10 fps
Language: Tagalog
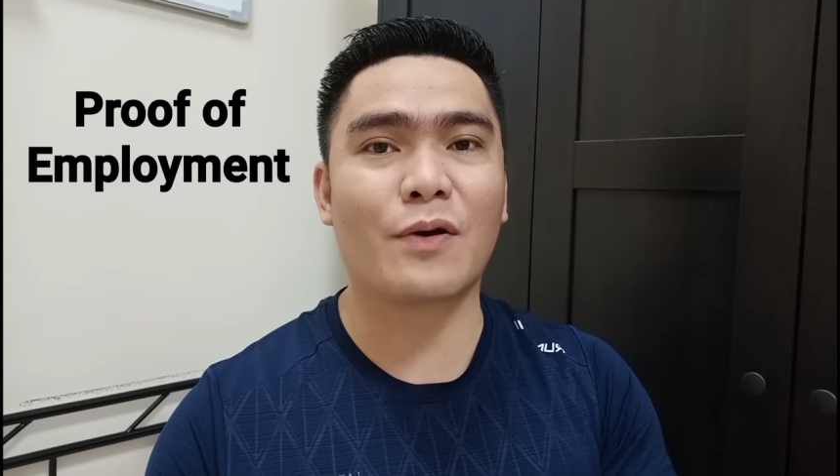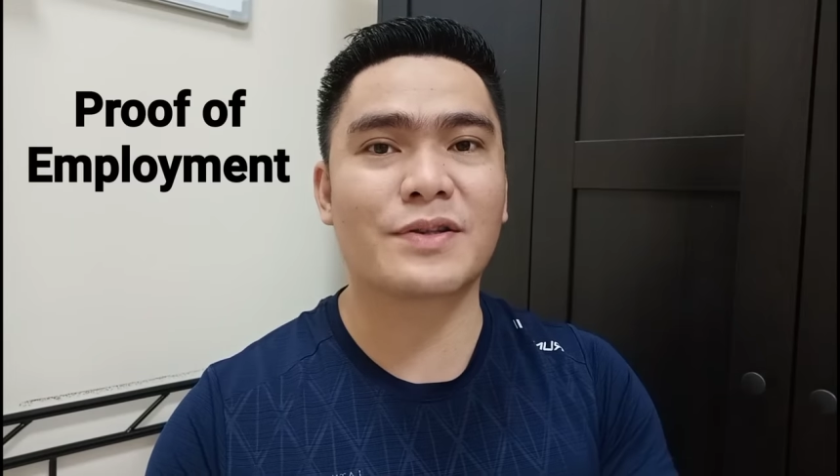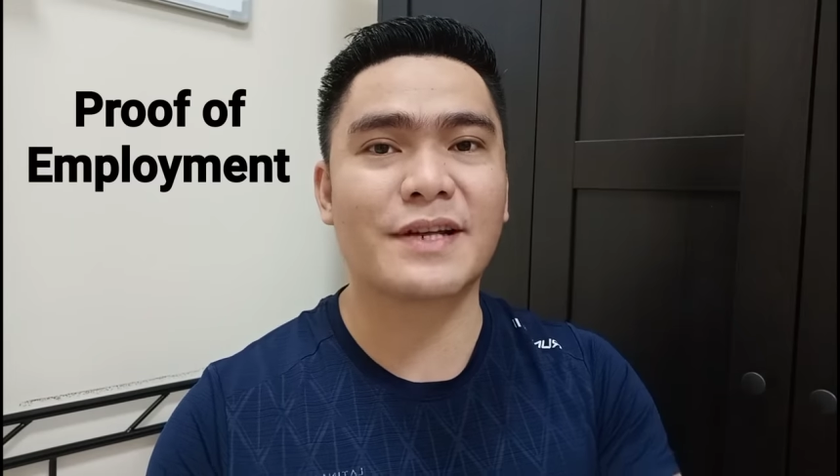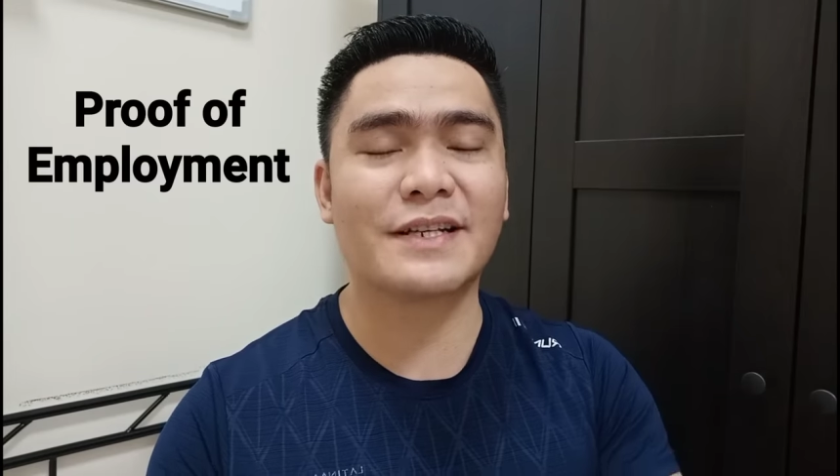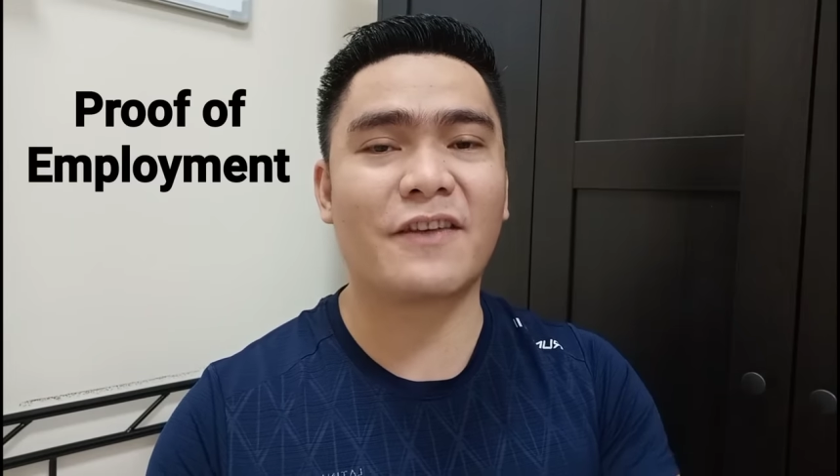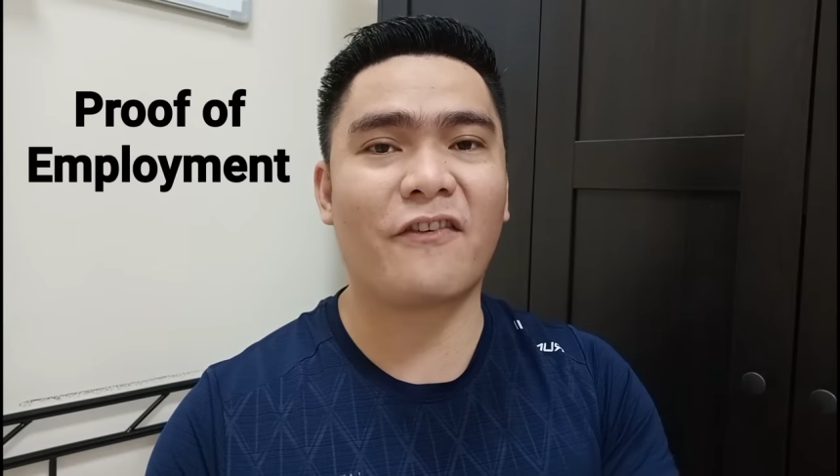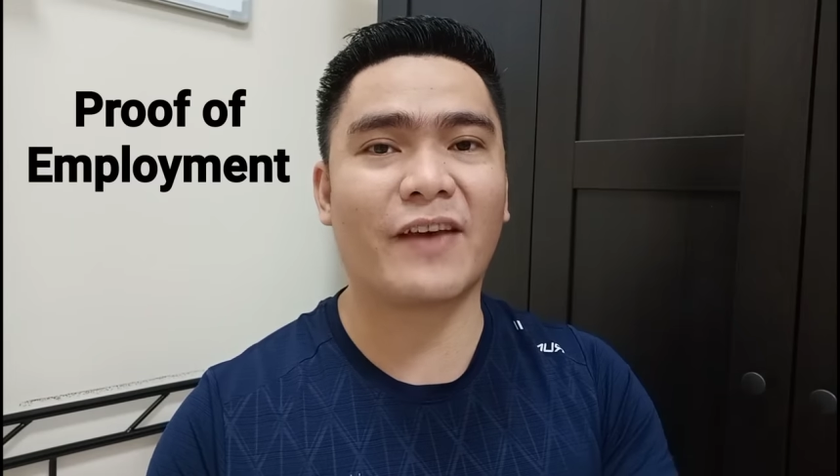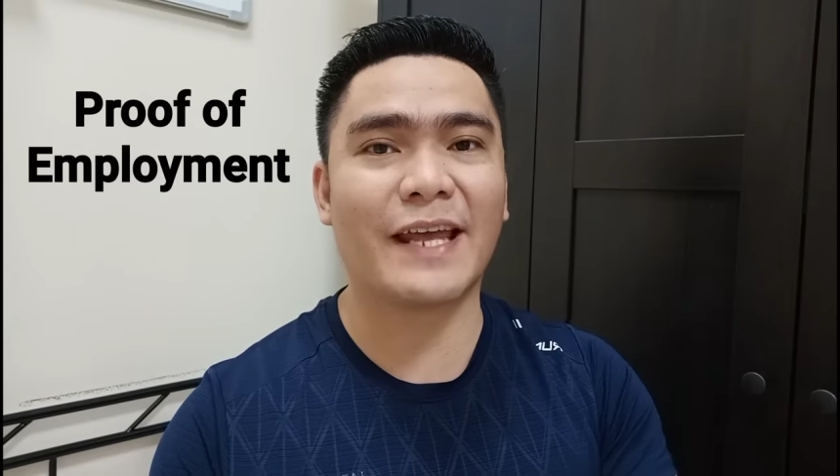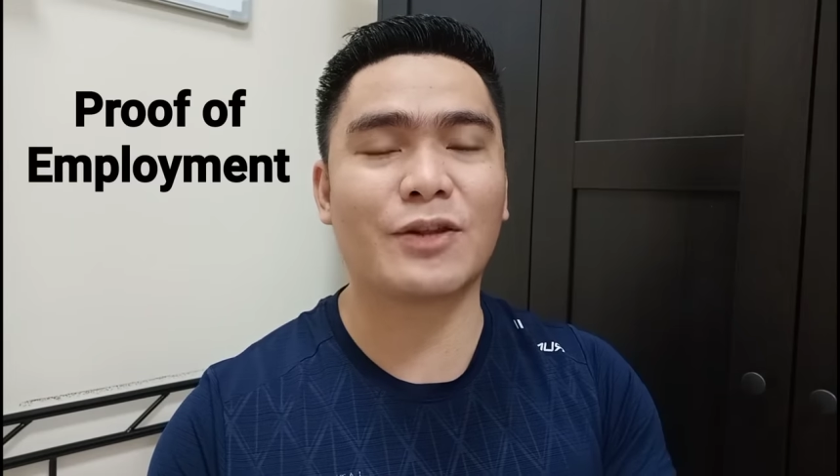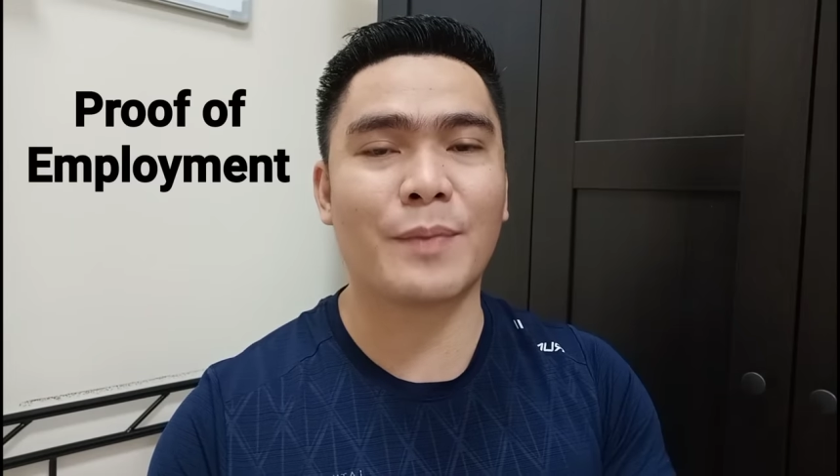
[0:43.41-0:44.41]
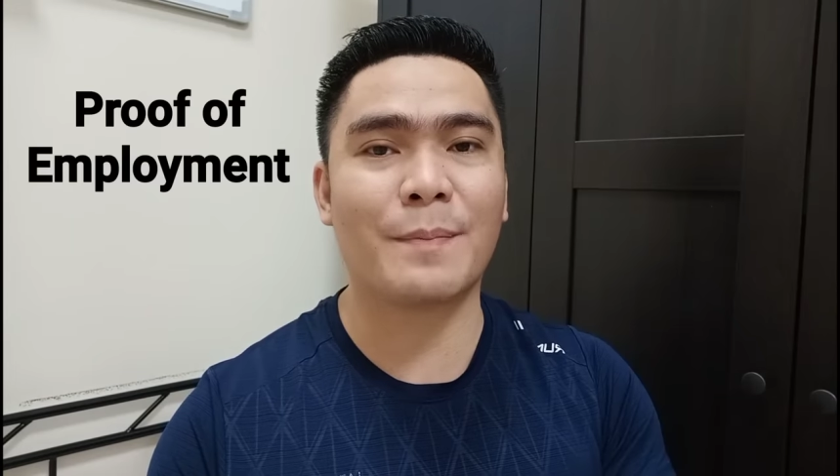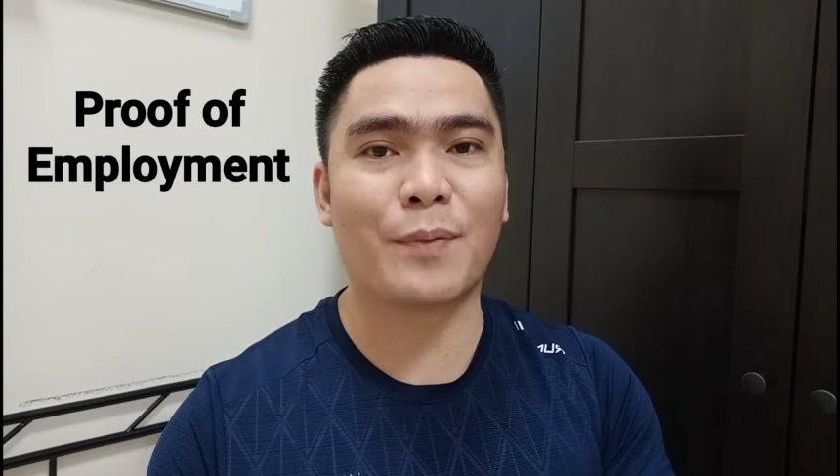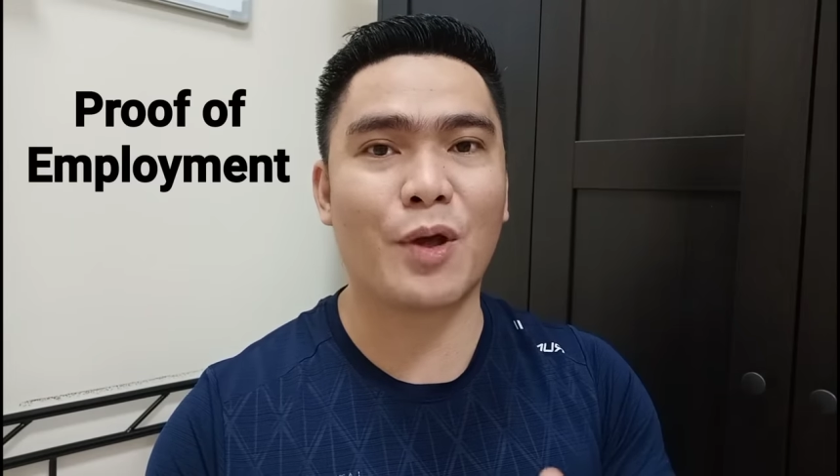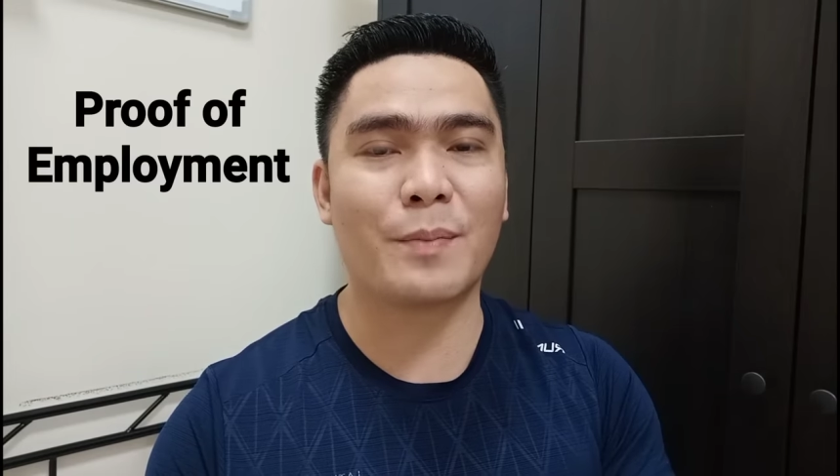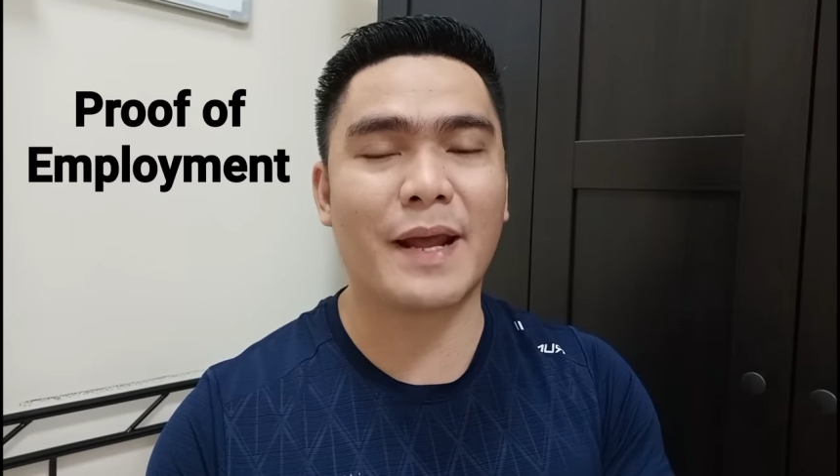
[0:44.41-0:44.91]
or certificate of
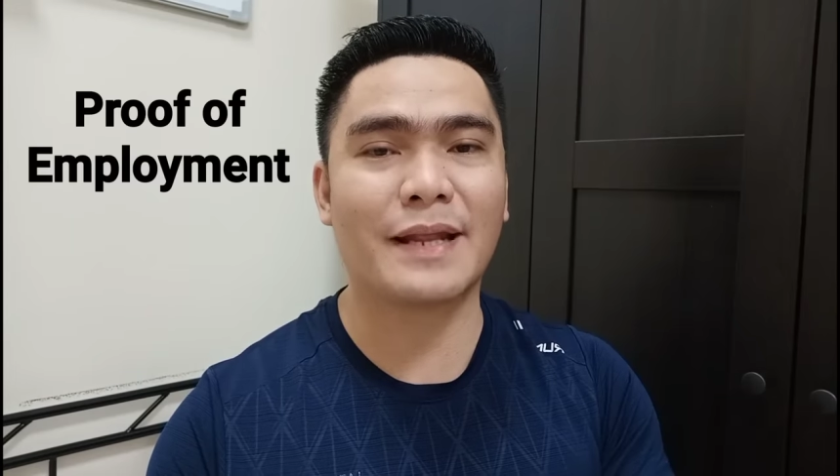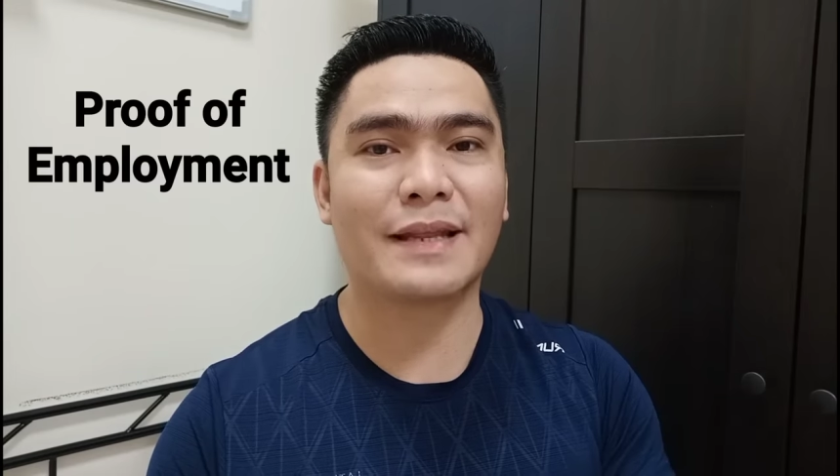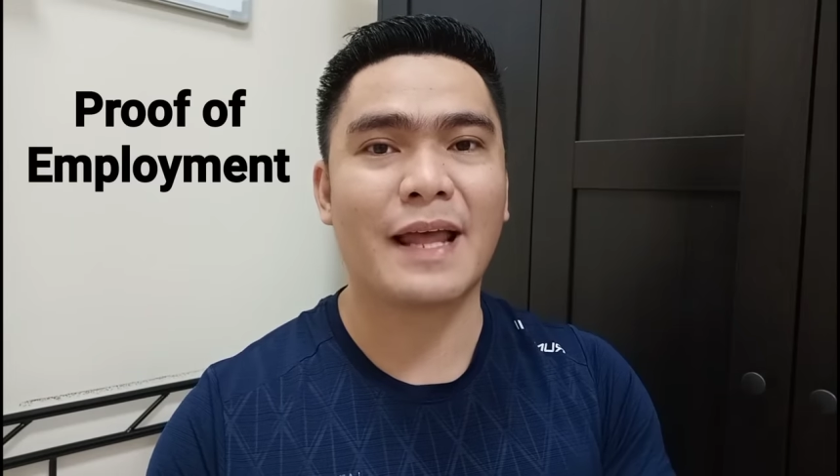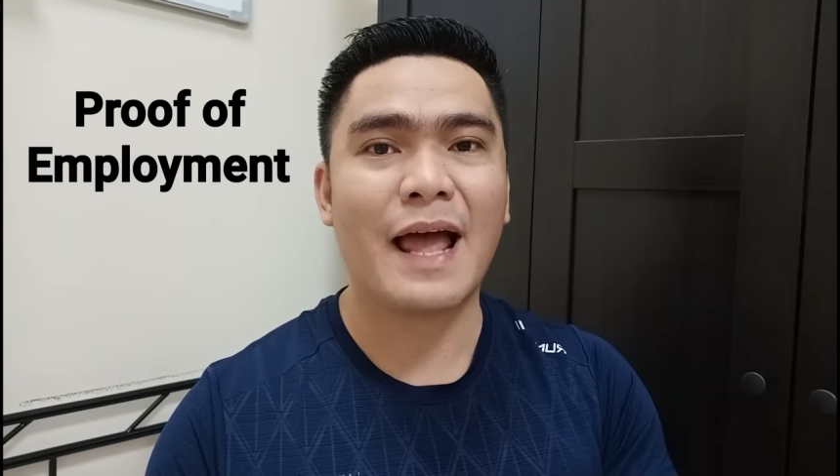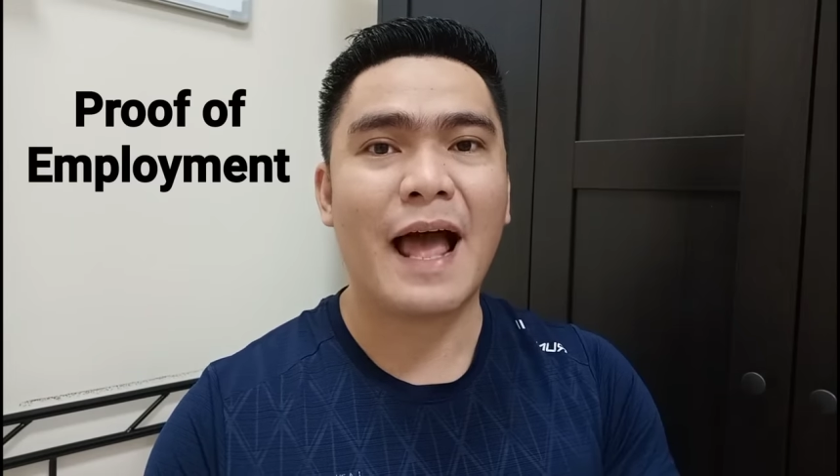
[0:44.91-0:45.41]
employment